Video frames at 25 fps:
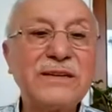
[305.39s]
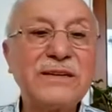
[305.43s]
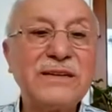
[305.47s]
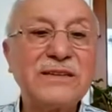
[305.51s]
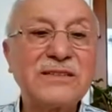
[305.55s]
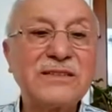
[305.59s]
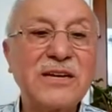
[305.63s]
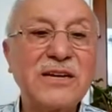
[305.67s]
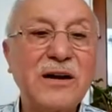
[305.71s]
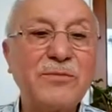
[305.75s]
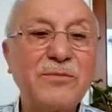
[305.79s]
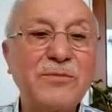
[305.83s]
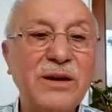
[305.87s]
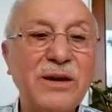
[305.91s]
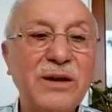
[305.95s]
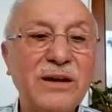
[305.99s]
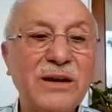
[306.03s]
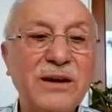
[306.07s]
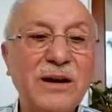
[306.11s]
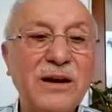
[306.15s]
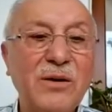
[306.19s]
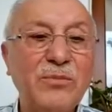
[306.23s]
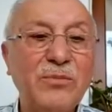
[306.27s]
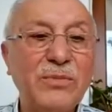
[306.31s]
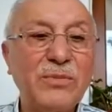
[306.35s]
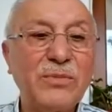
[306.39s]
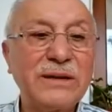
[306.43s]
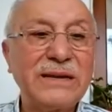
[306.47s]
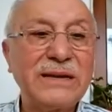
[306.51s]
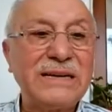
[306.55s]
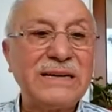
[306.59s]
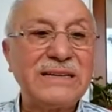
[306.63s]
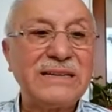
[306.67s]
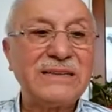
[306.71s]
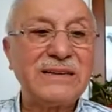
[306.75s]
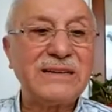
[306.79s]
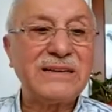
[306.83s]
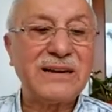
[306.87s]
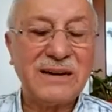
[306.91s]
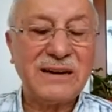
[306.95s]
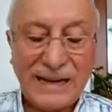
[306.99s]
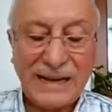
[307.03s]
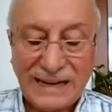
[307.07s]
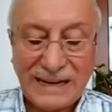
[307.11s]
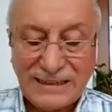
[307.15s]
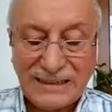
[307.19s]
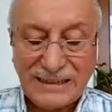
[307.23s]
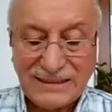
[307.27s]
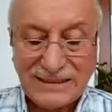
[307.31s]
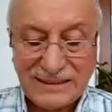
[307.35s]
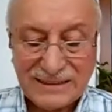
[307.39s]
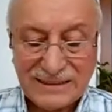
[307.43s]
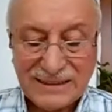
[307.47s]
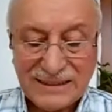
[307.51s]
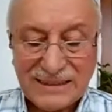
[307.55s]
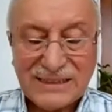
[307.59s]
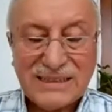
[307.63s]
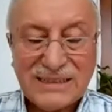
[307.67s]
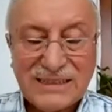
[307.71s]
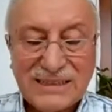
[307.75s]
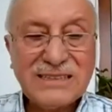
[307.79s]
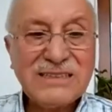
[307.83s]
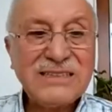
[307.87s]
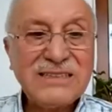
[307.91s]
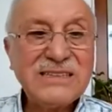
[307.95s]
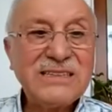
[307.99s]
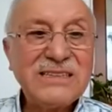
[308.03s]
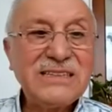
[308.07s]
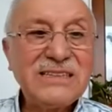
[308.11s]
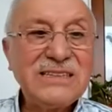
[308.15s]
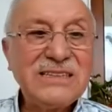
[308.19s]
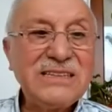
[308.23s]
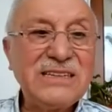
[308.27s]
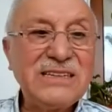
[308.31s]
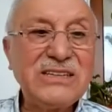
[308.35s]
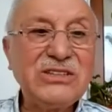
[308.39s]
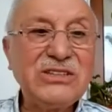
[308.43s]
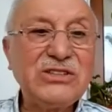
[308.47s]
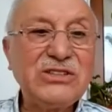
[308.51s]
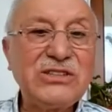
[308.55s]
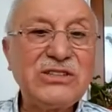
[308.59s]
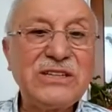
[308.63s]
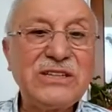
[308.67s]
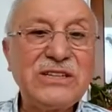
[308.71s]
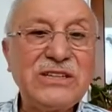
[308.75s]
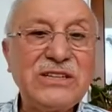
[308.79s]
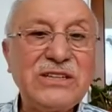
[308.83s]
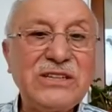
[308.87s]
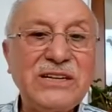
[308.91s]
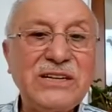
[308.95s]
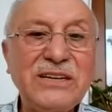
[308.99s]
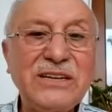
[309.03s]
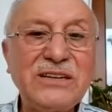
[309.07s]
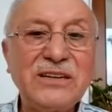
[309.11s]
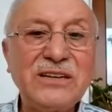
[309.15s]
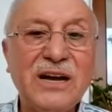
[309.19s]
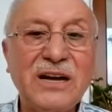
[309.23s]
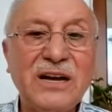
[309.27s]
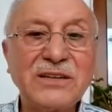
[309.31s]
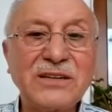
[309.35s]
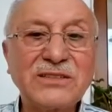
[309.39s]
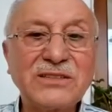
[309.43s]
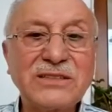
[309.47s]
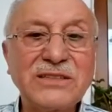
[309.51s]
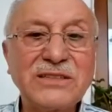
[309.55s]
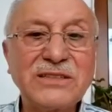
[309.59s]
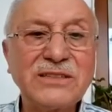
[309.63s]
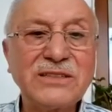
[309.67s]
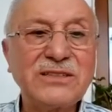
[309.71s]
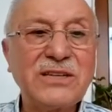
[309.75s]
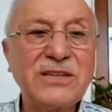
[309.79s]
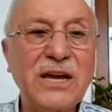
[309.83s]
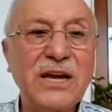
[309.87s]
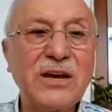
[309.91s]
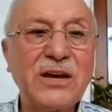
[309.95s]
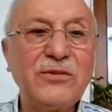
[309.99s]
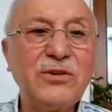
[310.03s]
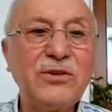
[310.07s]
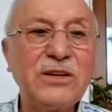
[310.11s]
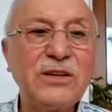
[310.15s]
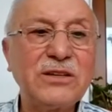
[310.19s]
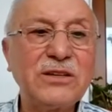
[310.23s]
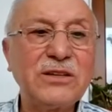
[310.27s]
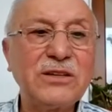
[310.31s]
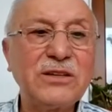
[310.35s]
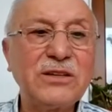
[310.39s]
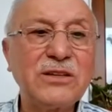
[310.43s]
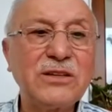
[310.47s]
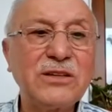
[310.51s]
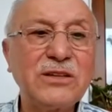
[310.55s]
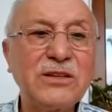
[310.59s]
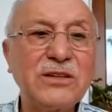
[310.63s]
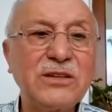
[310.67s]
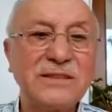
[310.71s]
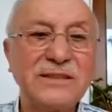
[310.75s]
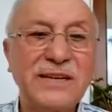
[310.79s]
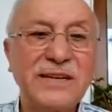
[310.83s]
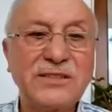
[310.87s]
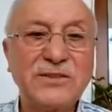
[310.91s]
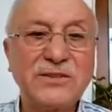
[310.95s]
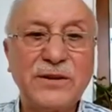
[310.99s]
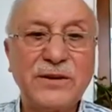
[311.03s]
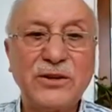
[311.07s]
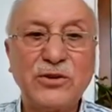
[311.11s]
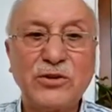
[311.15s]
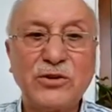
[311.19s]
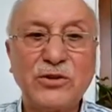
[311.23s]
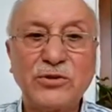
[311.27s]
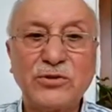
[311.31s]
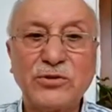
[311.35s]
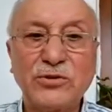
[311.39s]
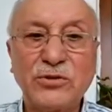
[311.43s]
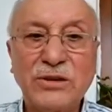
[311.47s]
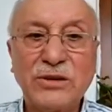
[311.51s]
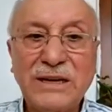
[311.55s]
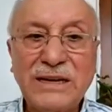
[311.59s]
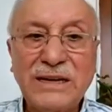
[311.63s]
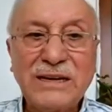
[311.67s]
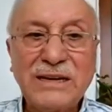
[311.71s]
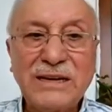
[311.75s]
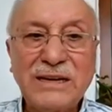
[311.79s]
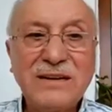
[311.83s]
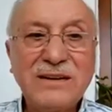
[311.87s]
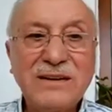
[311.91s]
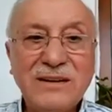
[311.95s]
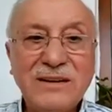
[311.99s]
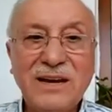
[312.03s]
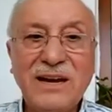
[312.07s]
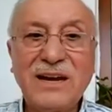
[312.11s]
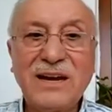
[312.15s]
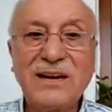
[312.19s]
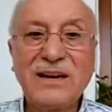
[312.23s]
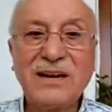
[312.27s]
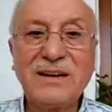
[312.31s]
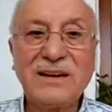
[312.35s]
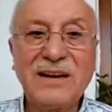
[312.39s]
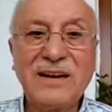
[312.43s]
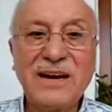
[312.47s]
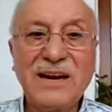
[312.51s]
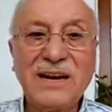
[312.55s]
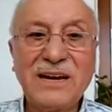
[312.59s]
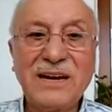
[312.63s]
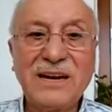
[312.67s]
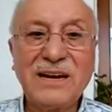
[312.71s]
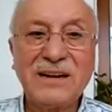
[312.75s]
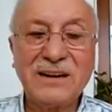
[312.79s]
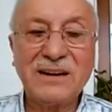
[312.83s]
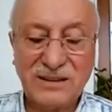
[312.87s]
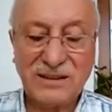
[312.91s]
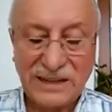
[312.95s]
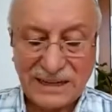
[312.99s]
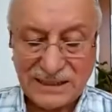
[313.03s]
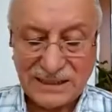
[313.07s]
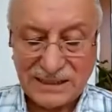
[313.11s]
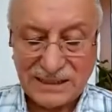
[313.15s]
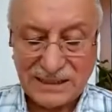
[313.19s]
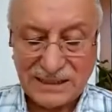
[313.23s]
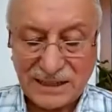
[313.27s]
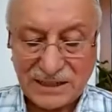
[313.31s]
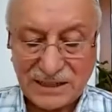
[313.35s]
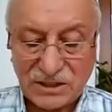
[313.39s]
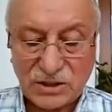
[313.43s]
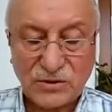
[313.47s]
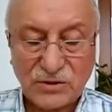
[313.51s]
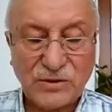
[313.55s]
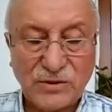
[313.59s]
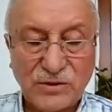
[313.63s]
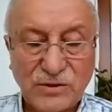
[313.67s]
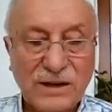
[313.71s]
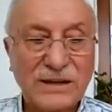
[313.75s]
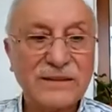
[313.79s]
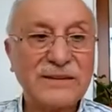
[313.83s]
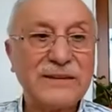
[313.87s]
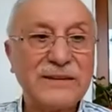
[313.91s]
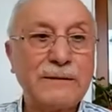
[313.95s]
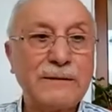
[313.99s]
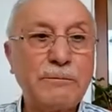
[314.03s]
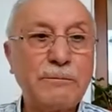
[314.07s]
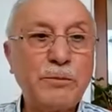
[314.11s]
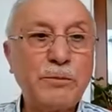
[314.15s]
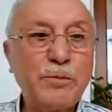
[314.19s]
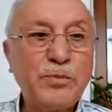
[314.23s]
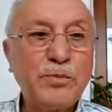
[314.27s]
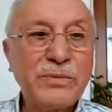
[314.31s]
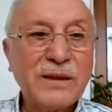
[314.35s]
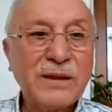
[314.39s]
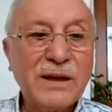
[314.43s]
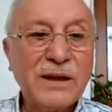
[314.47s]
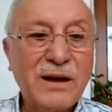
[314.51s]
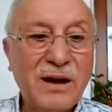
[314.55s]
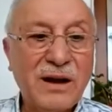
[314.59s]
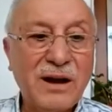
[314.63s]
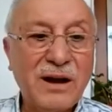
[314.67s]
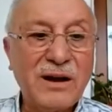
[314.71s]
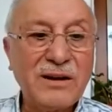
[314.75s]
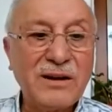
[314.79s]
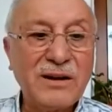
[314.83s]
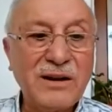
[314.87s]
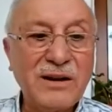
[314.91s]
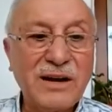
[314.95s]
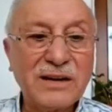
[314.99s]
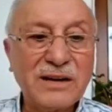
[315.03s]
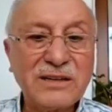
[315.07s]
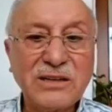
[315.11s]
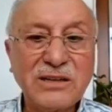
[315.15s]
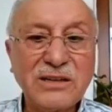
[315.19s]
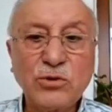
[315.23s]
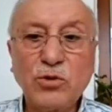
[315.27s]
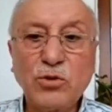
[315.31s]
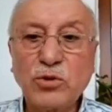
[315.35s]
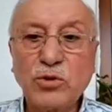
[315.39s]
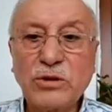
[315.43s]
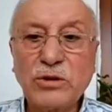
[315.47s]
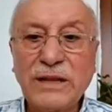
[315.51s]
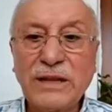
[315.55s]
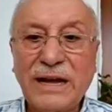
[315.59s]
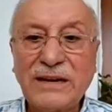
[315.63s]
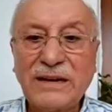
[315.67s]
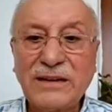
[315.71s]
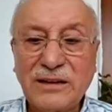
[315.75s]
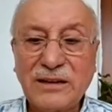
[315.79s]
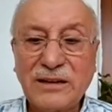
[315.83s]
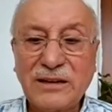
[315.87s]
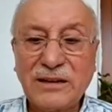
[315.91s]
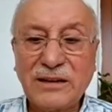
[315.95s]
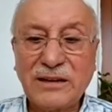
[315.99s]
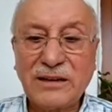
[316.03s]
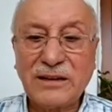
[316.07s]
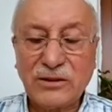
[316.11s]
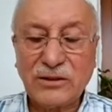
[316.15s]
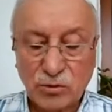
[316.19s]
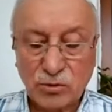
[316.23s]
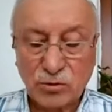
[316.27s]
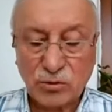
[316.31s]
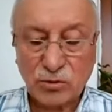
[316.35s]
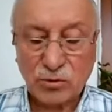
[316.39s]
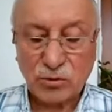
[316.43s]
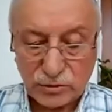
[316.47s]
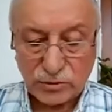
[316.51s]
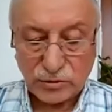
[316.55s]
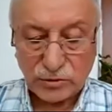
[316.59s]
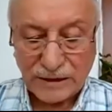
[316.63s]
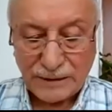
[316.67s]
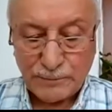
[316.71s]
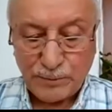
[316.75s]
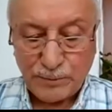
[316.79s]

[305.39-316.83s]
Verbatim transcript: İsa peygambere indirilen İncil'in aslı tevhid akidesini ders veriyordu. La ilahe illallah dersi vardı. Ahlaki öğütlerle doluydu.